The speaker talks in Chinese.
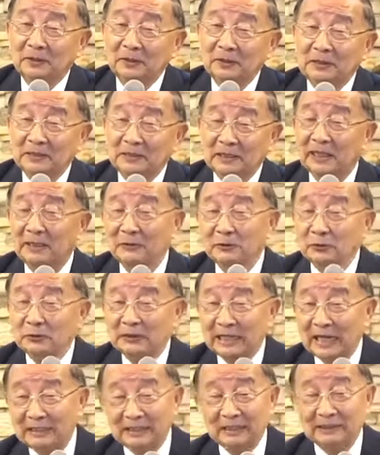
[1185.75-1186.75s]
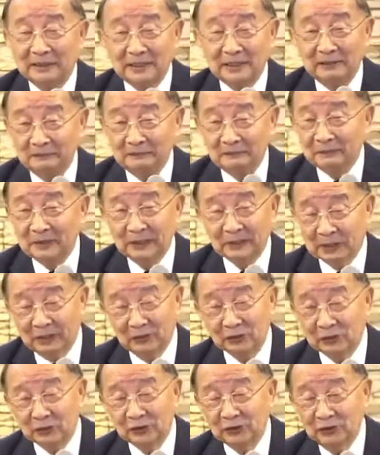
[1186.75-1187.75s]
以前住在一个城
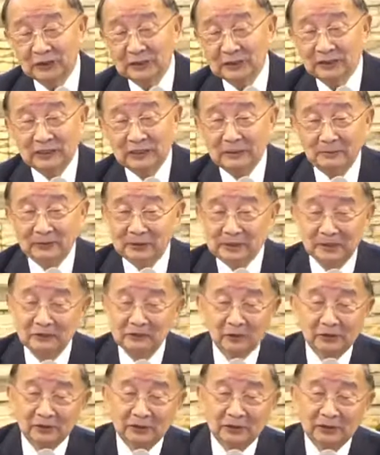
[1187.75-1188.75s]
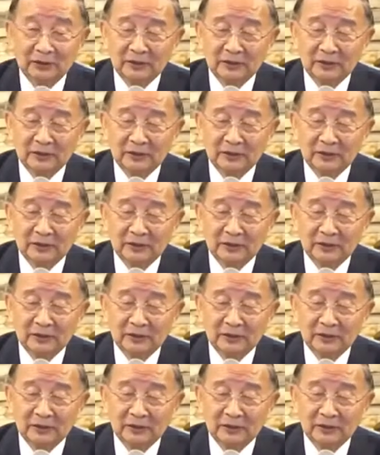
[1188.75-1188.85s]
市，那么城市。